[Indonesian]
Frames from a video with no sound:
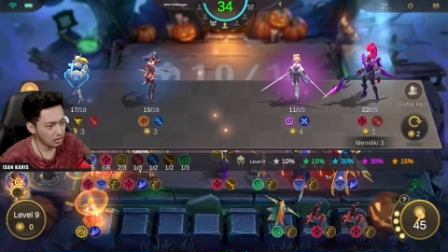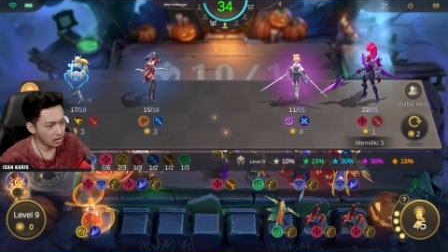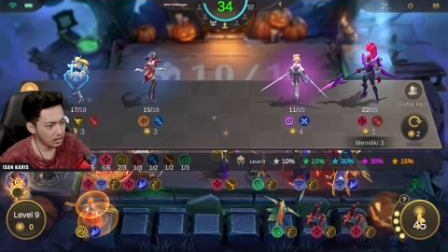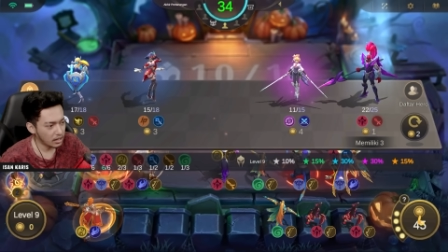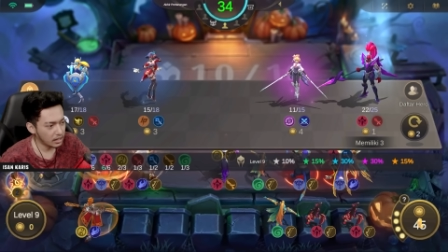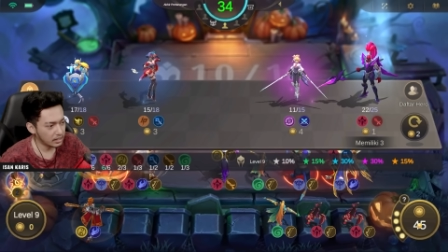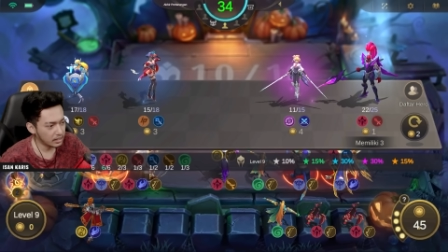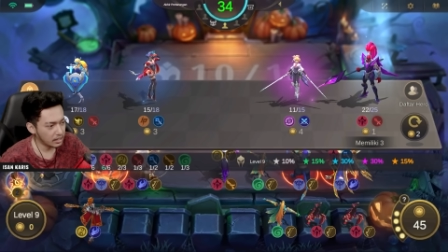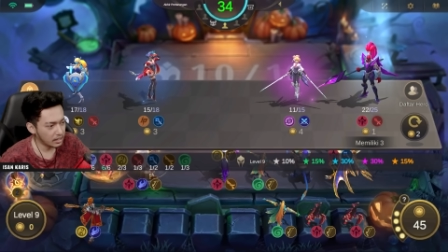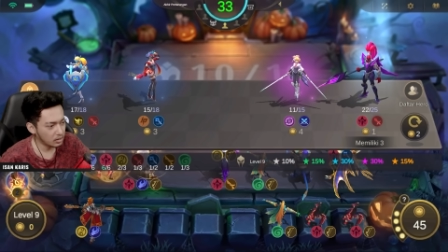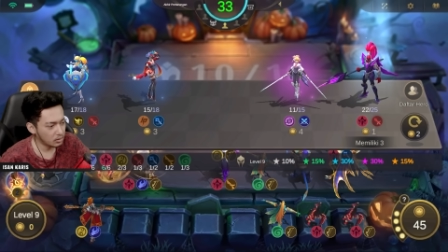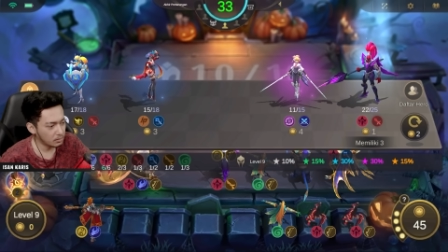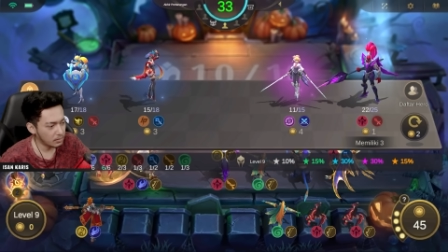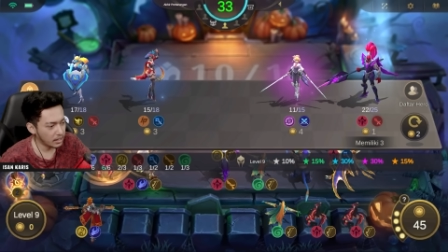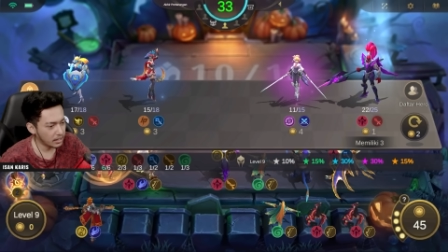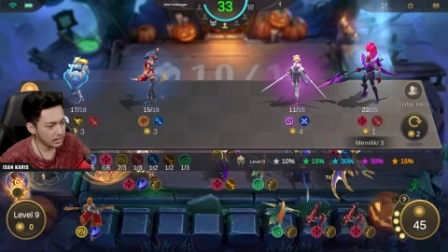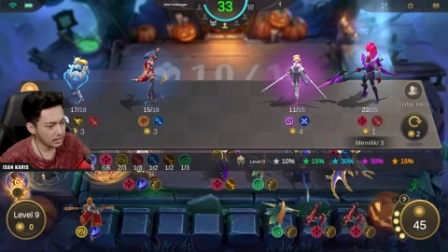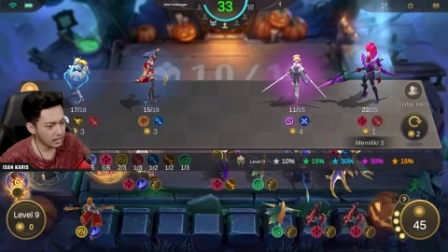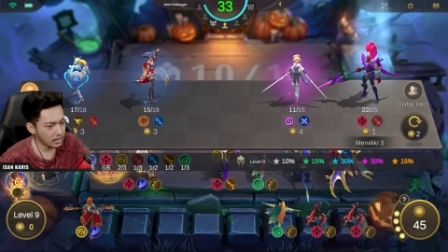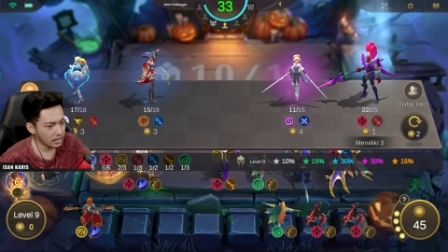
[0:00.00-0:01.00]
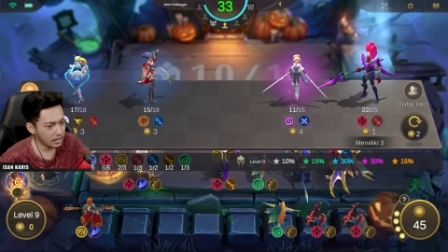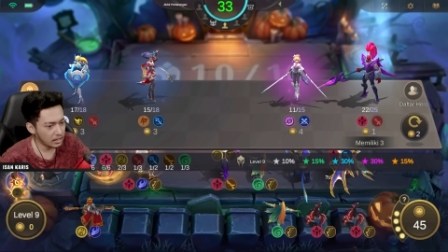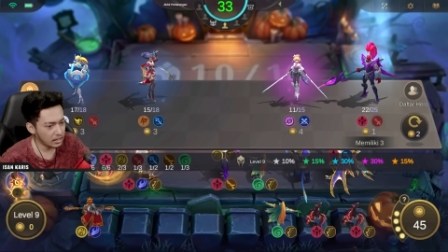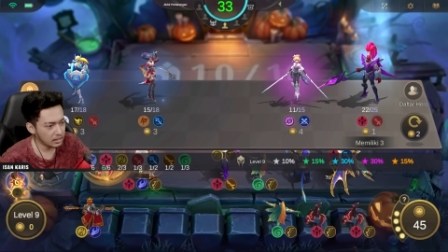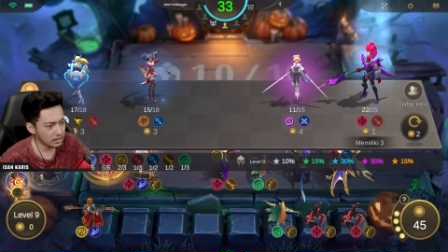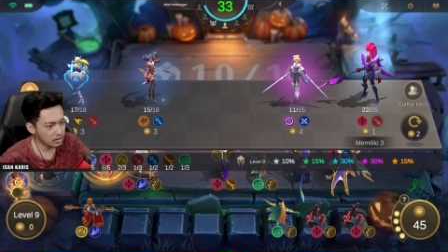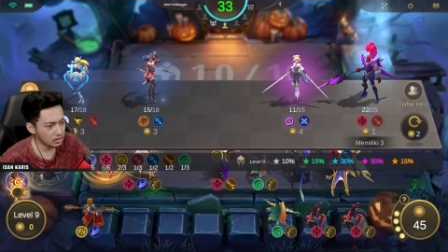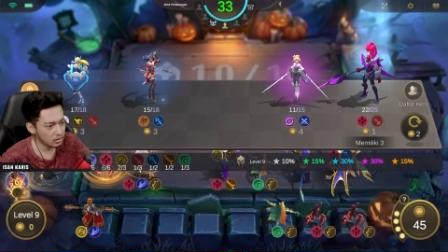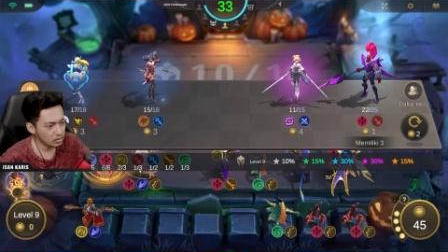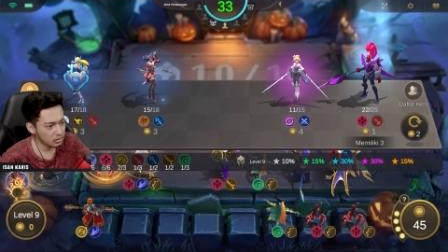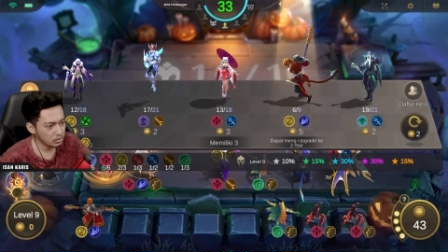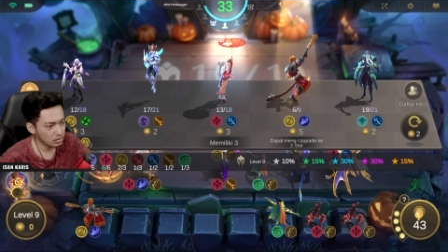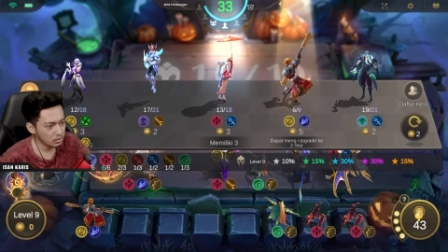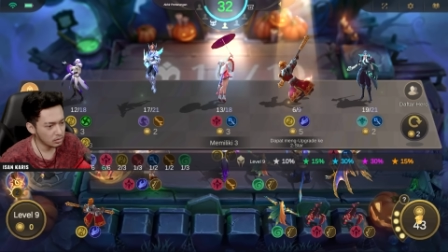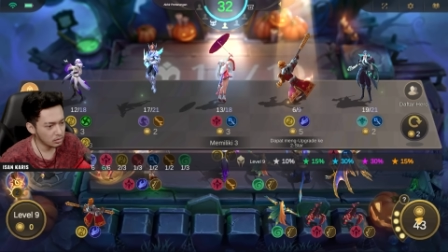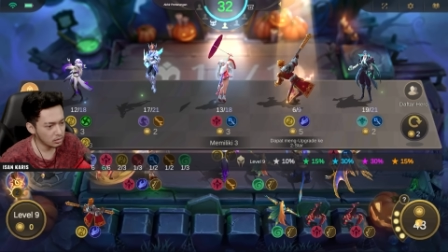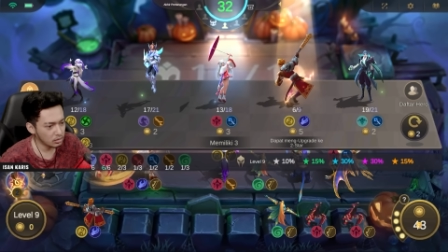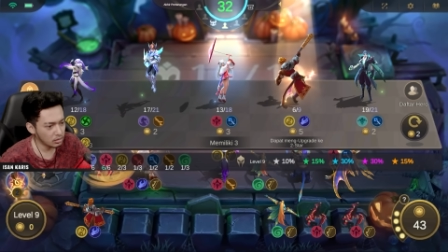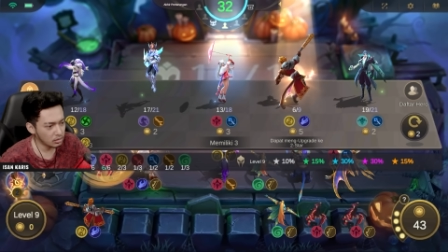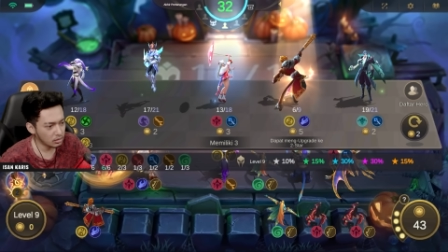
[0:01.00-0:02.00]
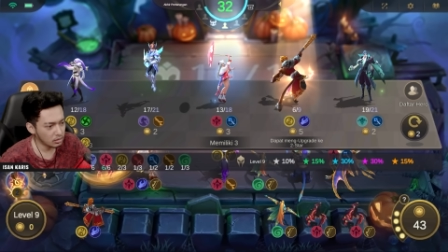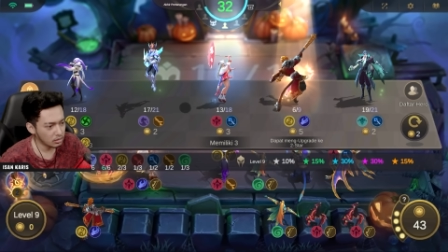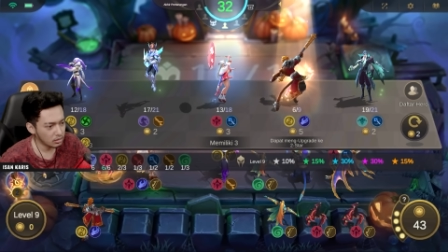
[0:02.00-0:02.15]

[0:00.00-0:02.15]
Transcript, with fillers: ada lumayan Roll dulu